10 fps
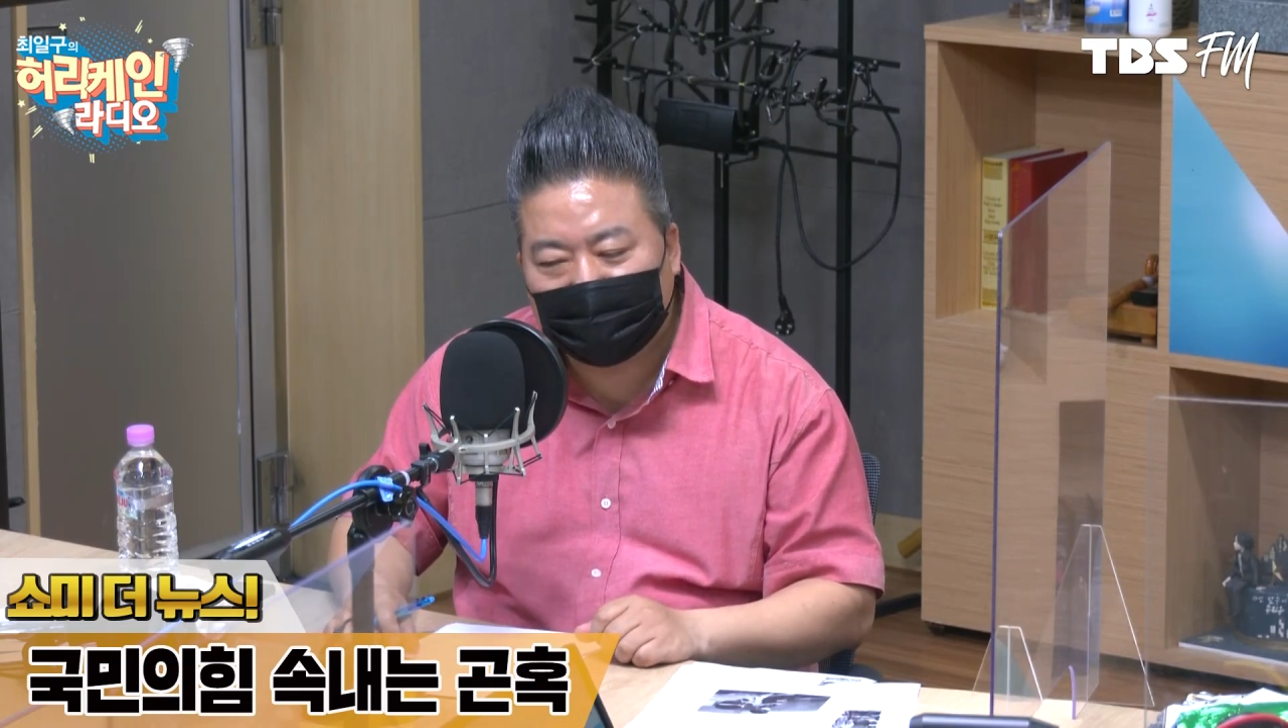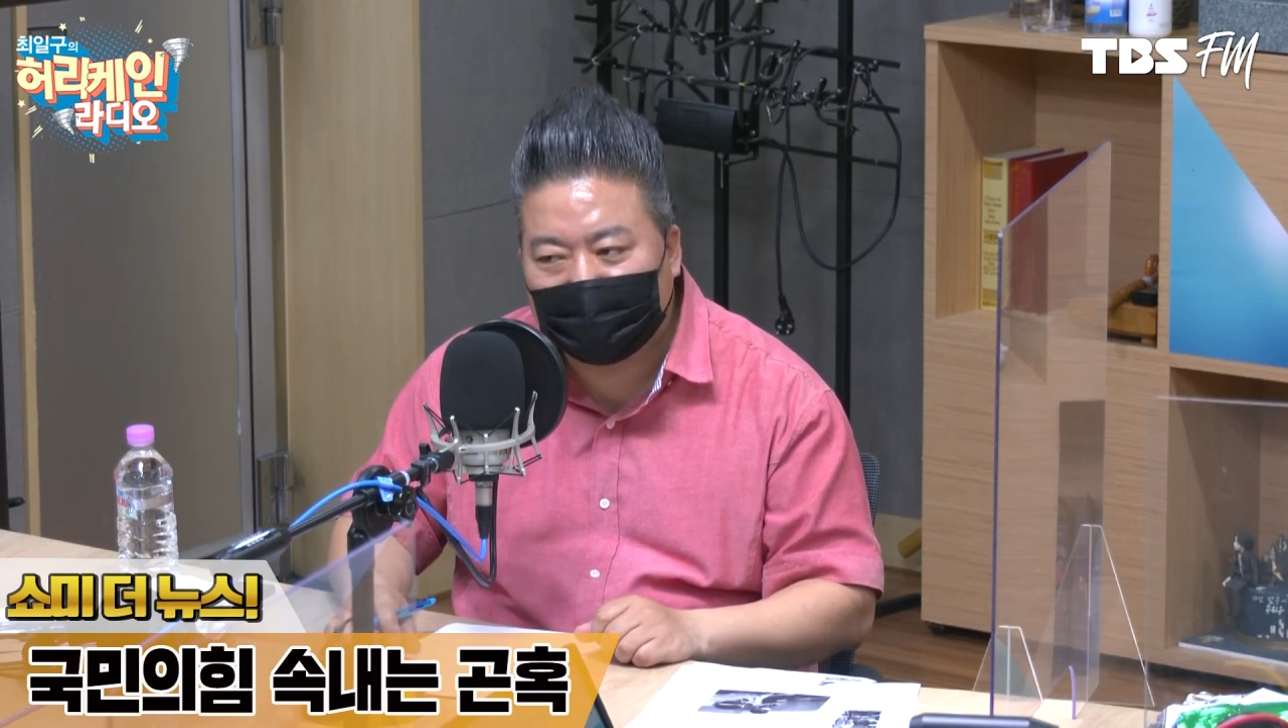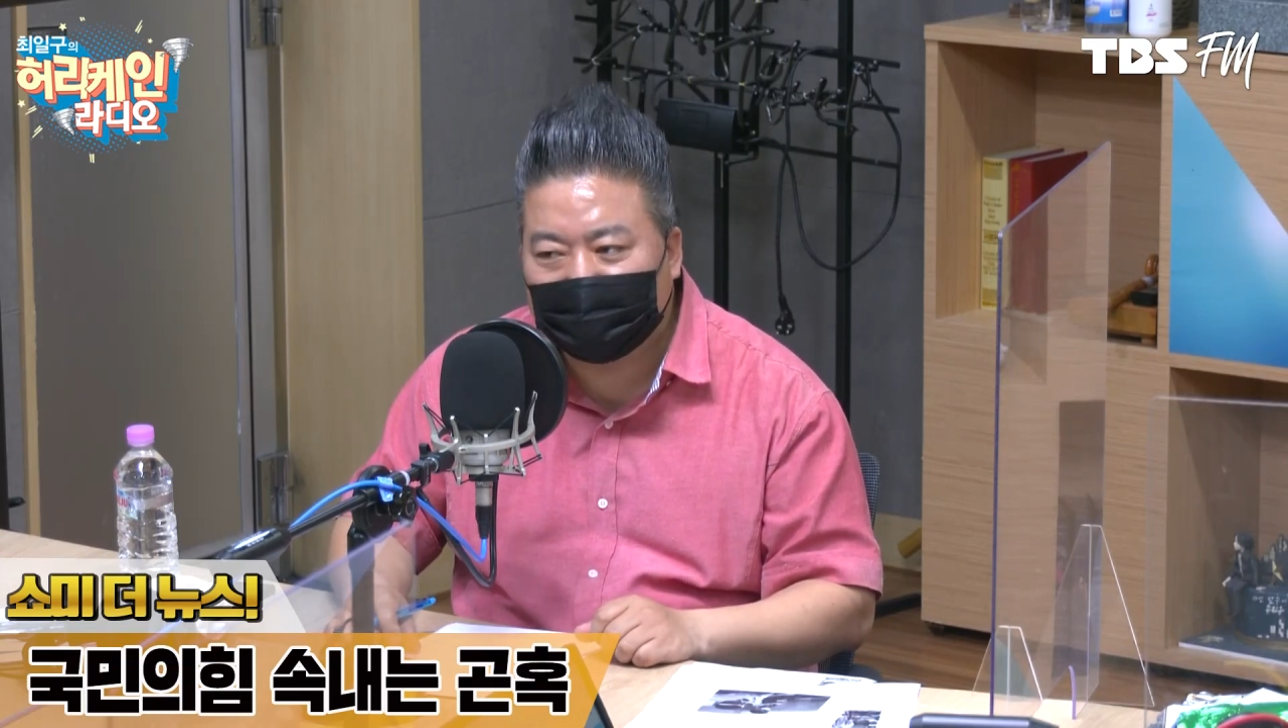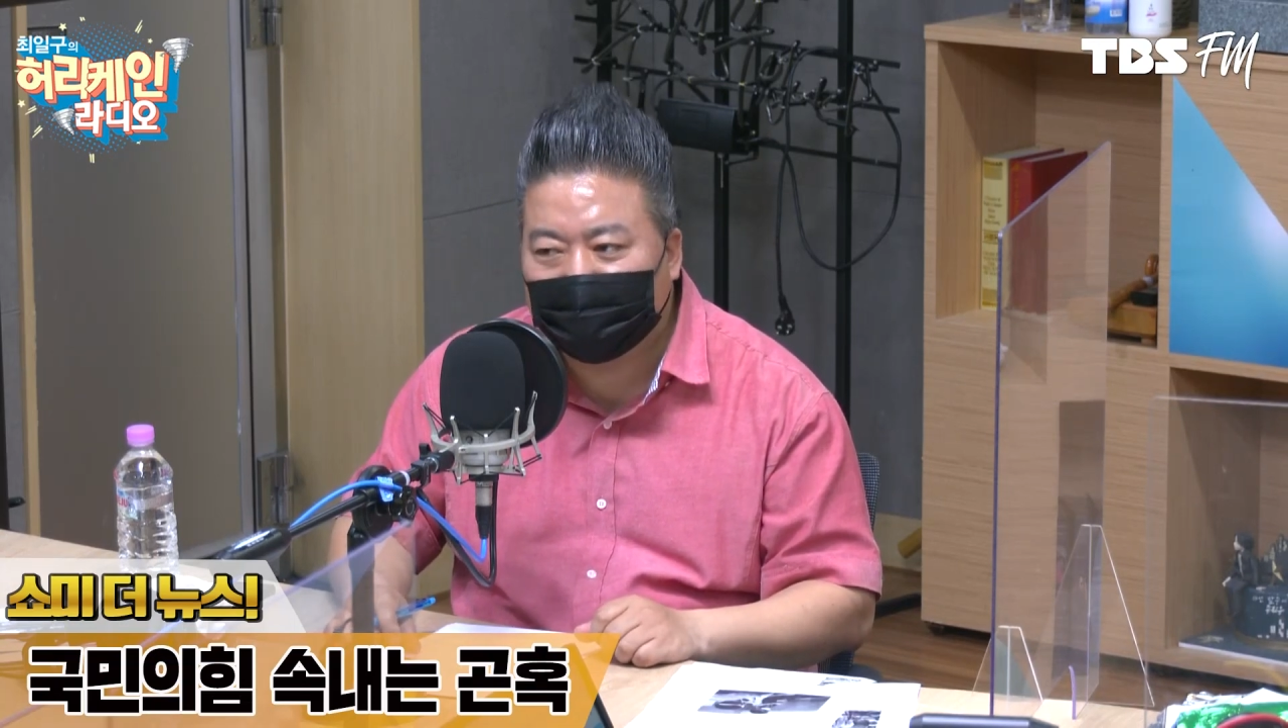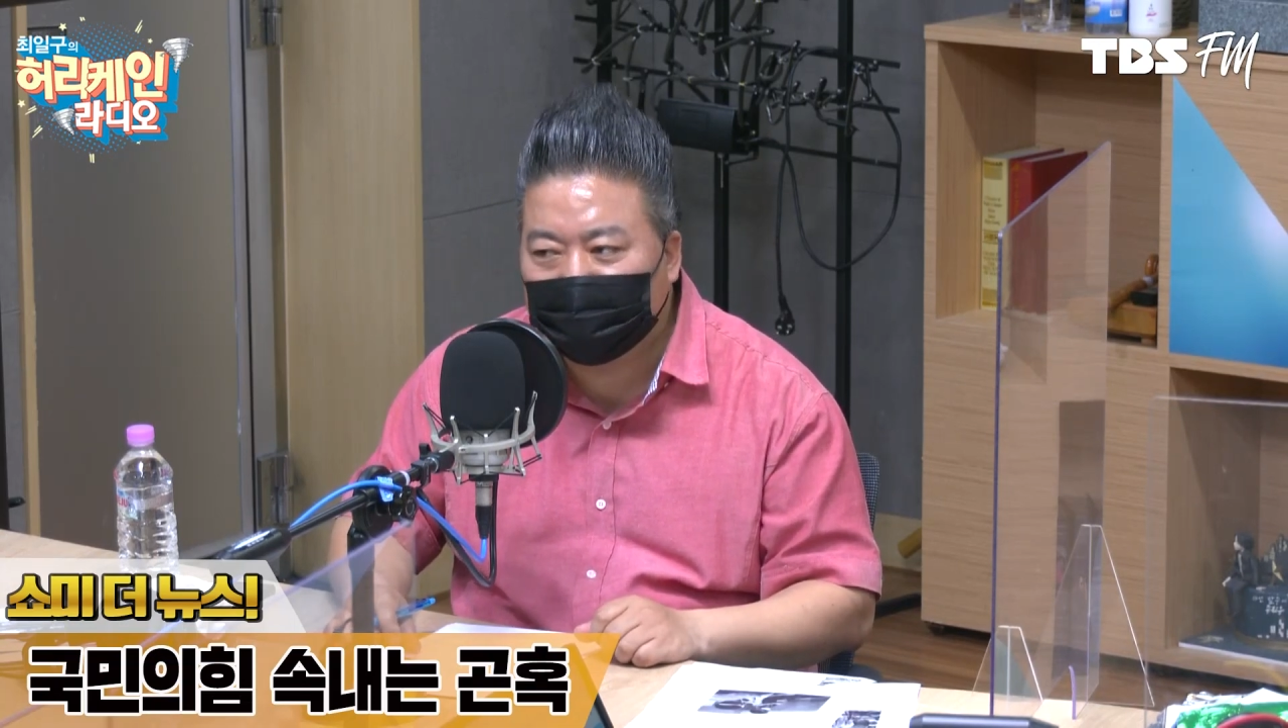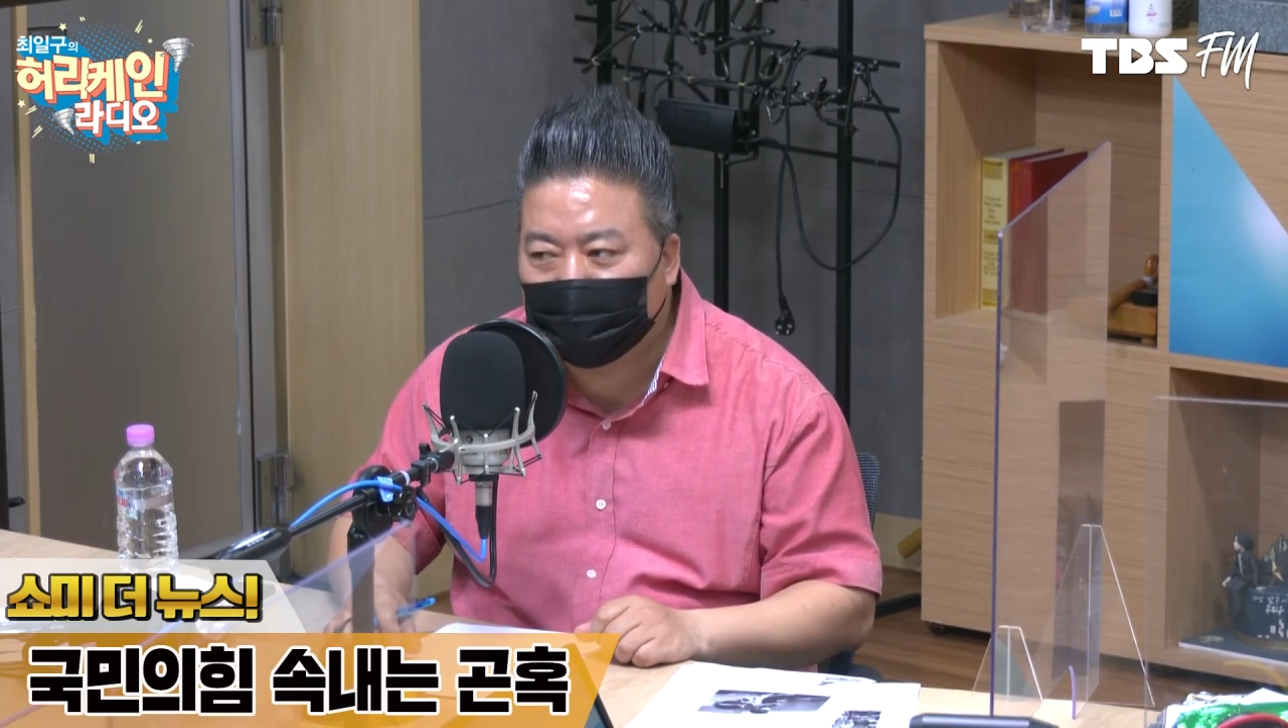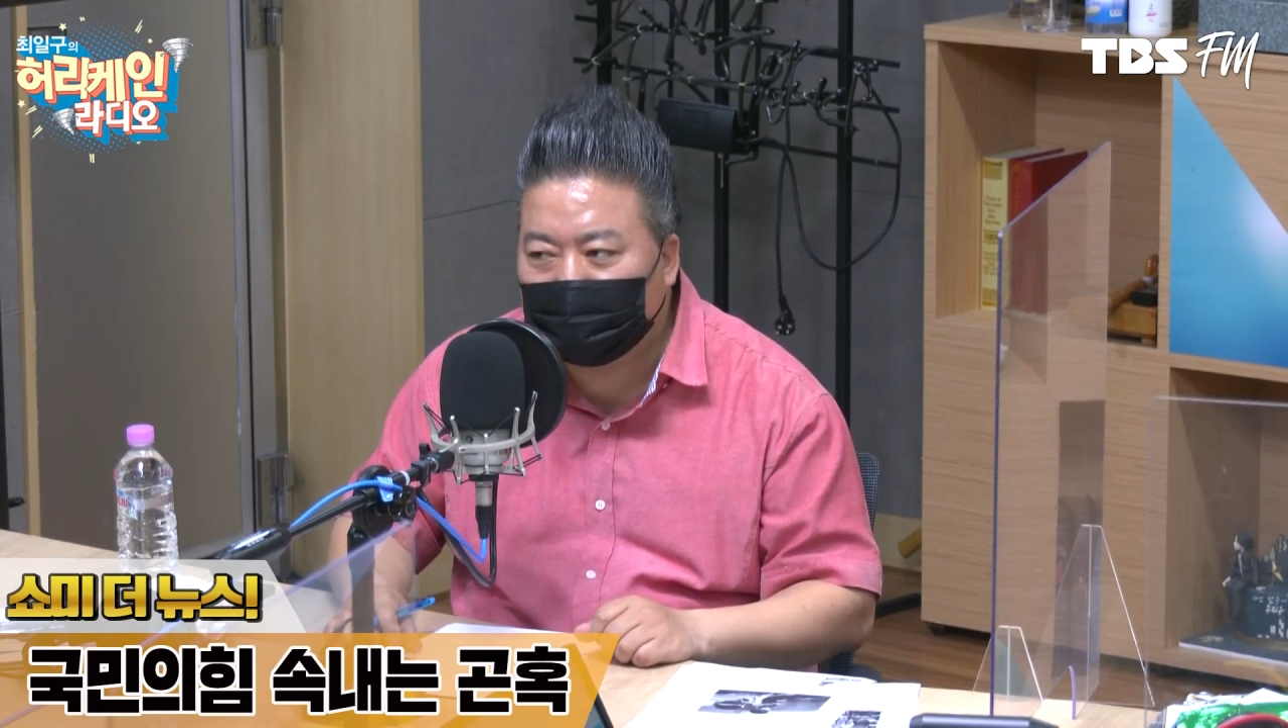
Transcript: 한껏, 주,